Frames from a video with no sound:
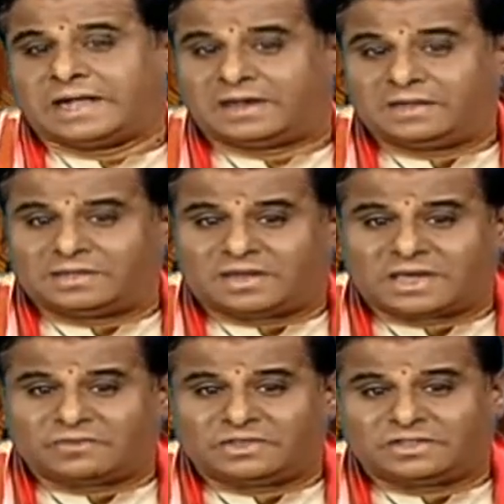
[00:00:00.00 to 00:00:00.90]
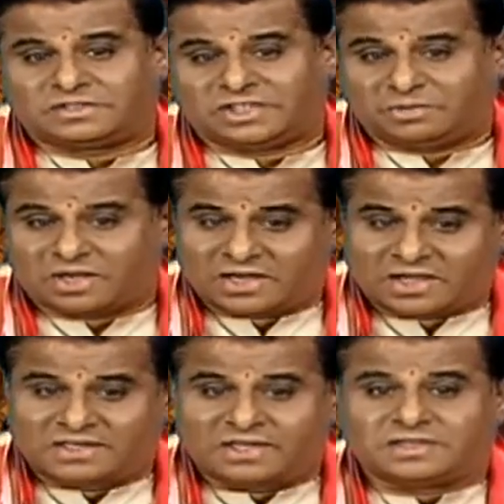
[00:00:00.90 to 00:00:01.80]
అలంకారం అన్నది స్త్రీ
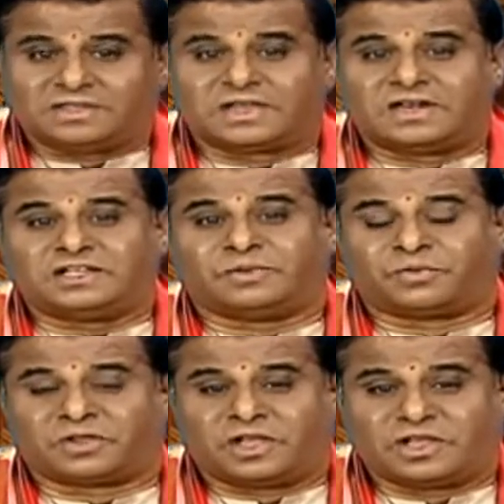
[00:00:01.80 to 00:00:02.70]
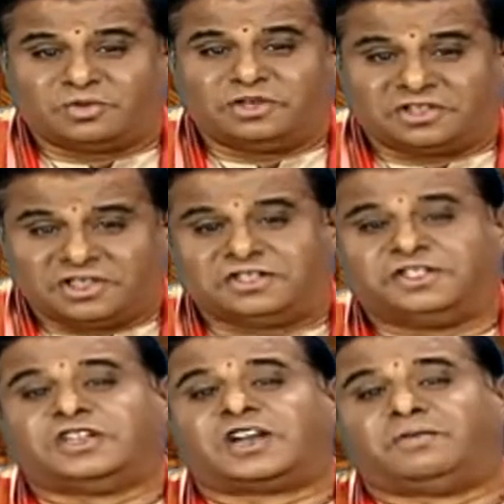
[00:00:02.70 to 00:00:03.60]
భాగానికే చేయాలని సంప్రదాయజ్ఞులు
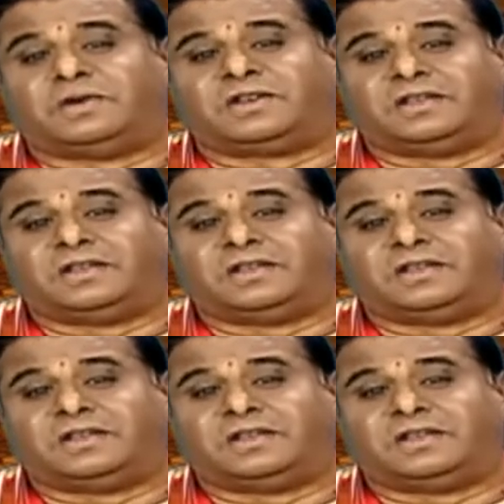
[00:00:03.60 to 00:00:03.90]
నిర్దేశించారన్నమాట